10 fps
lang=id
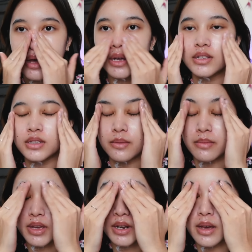banget
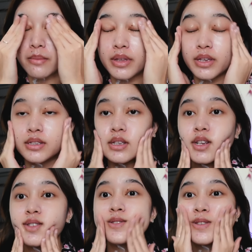sama yang namanya
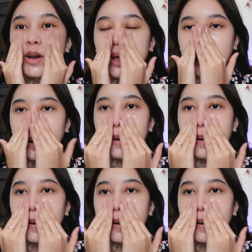sunscreen